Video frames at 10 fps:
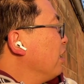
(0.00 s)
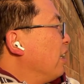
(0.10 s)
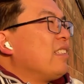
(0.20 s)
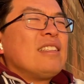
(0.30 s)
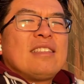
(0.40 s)

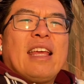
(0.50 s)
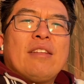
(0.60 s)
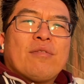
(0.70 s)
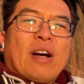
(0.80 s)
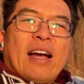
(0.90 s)
es ist
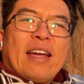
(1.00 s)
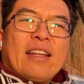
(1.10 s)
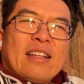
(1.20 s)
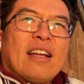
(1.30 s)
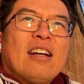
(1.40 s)
jeden frei.
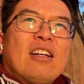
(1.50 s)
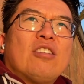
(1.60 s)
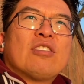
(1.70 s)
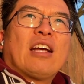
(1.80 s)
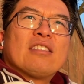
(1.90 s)
Ja?
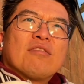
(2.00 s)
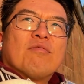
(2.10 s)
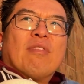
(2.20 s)
Also das heißt,